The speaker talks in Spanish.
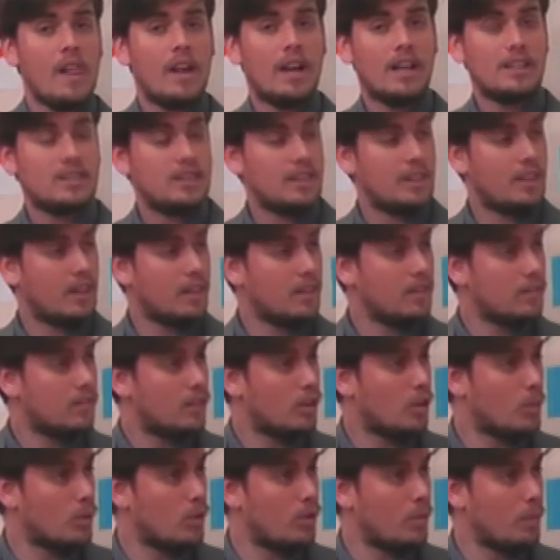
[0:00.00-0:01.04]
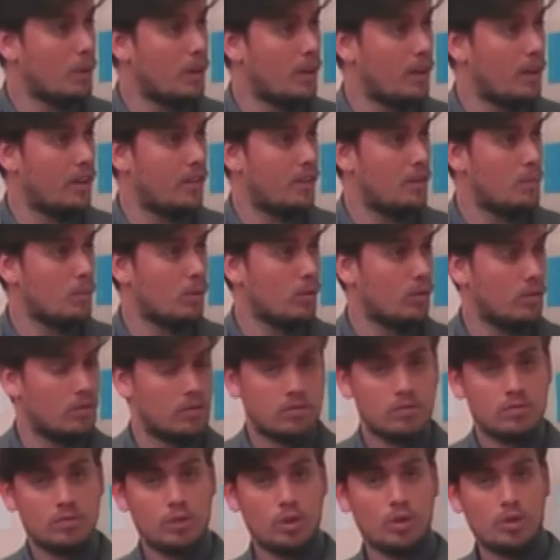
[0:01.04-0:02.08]
Así que, como siempre decimos,
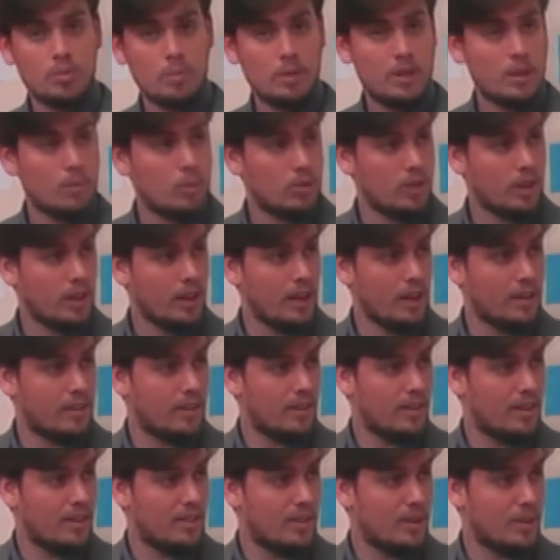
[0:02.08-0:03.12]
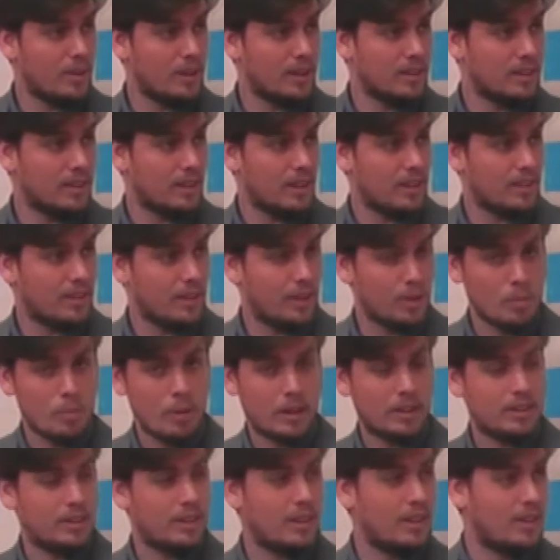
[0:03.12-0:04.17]
los invitamos a quedarse, Seba, a seguir
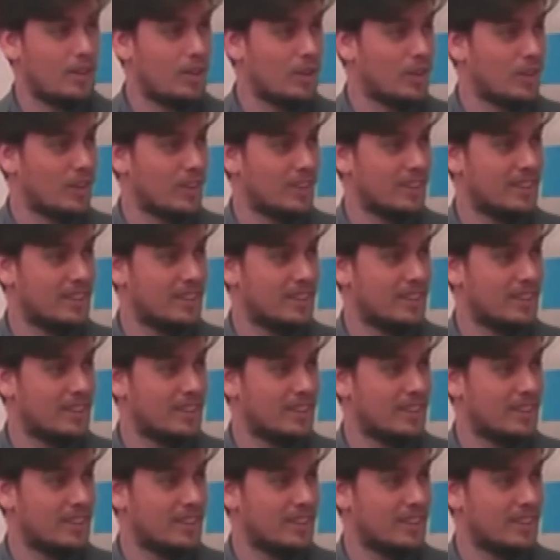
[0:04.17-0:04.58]
compartiendo. Sí,